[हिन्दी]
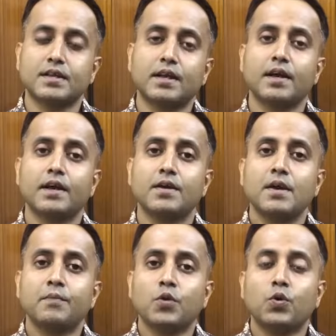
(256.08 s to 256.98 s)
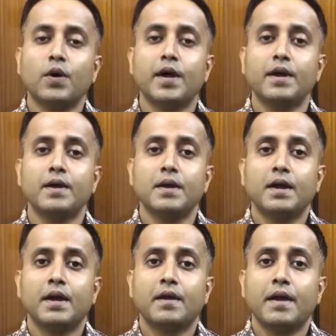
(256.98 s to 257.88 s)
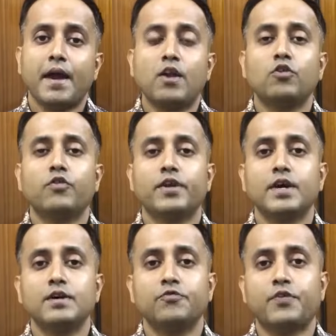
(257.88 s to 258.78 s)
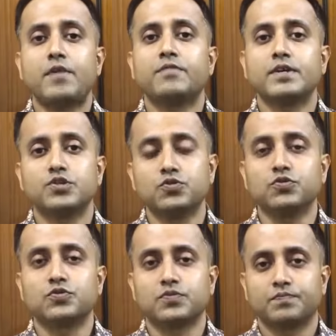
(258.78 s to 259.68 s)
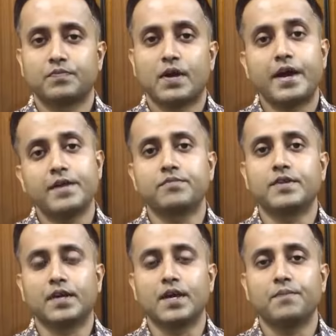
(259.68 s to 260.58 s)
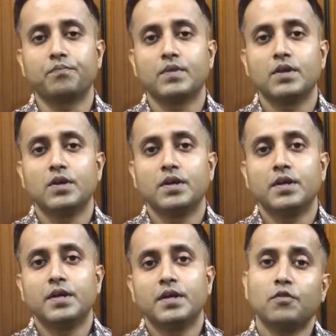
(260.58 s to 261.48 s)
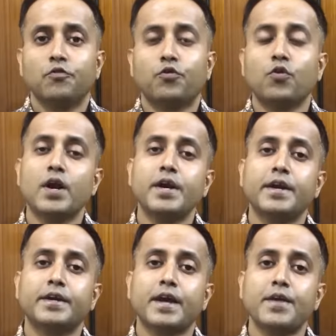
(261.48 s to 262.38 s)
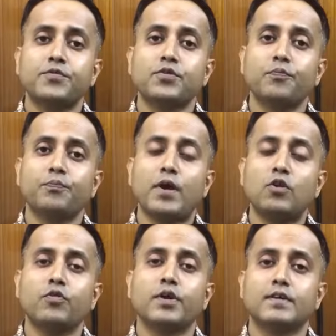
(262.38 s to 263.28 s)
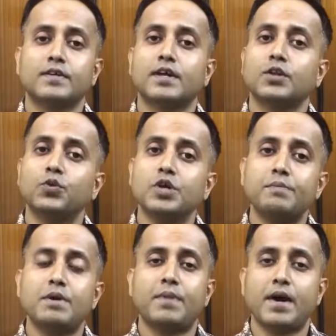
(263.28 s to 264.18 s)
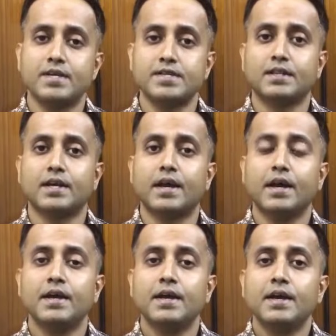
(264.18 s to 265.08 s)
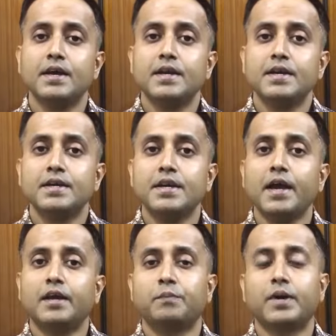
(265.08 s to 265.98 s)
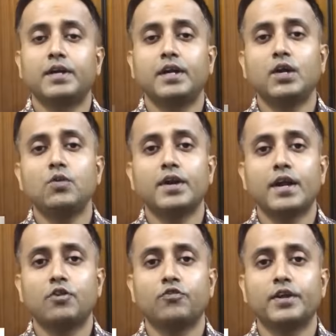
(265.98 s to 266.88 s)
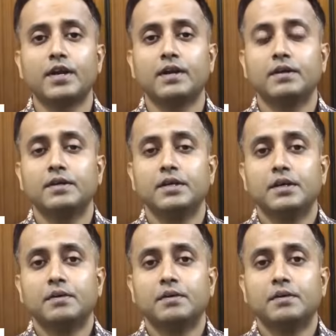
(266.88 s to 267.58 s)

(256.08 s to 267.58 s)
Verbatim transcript: देना चाहते हैं वो है एलोवेरा फाइब्रा जूस आईएमसी की 400 टाइप्स ऑफ एलोवेरा सारा दुनिया में पाया जाता है ये एक पर्टिकुलर एलोवेरा